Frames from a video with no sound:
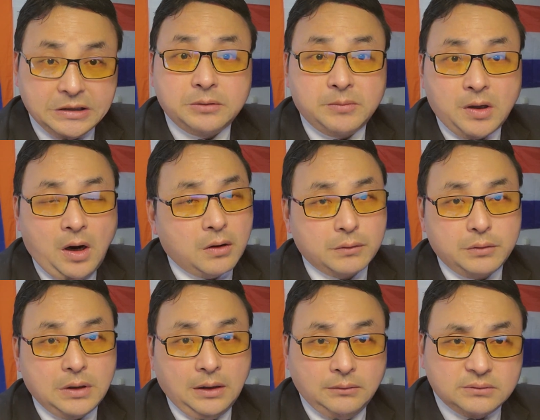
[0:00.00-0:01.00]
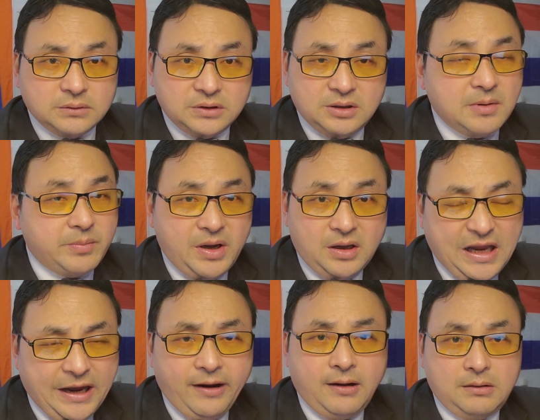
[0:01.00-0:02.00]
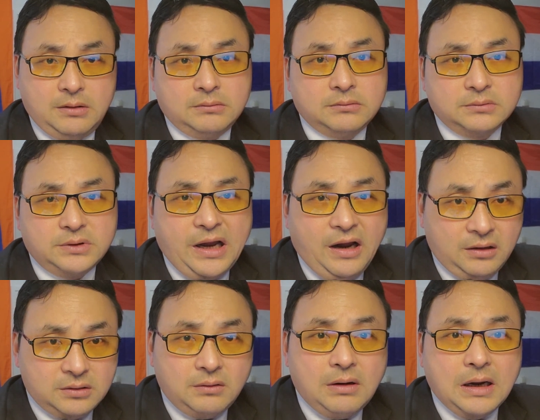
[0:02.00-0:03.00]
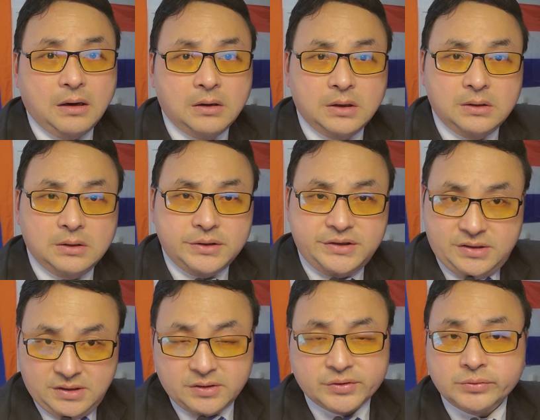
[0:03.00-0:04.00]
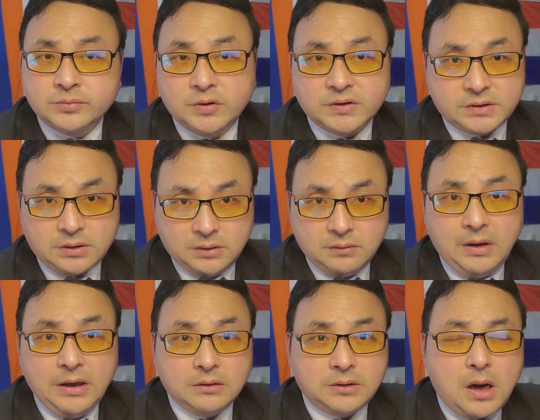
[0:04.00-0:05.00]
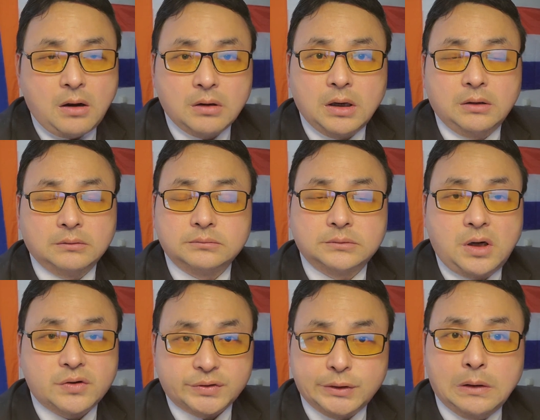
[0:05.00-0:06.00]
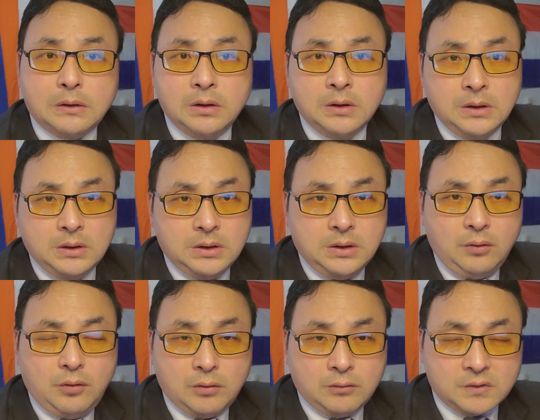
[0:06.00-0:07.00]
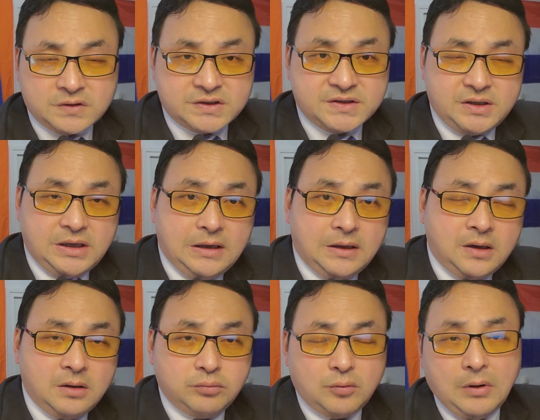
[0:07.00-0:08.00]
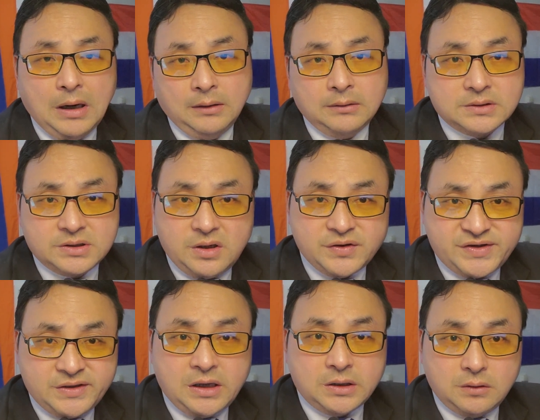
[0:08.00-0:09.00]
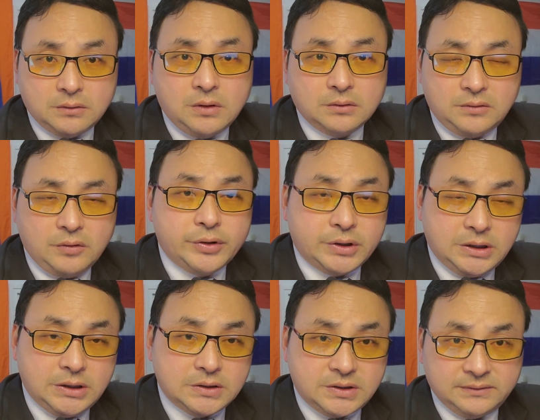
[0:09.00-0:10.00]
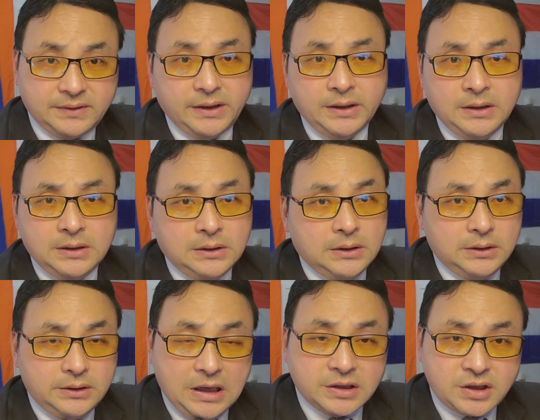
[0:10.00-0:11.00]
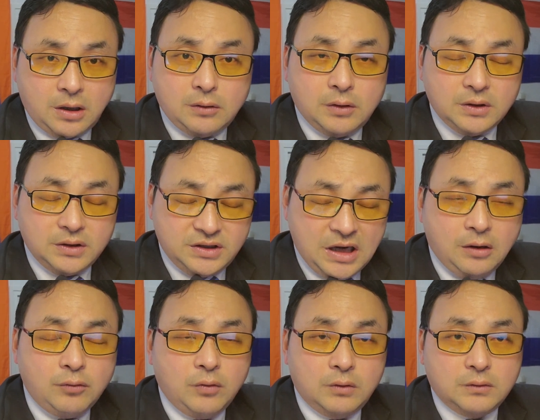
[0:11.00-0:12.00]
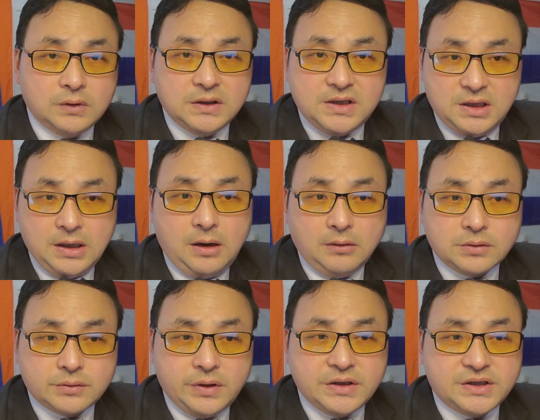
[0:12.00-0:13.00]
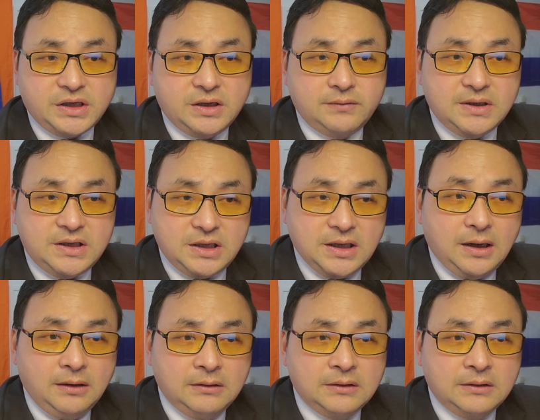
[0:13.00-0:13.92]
导们考虑了，你们不要太狠，太狠的话，现中模式很快要到了，到时候火锅吃起来了可不管，只要身上有肉，都有可能成为两脚羊火锅的底料，所以这个问题呢，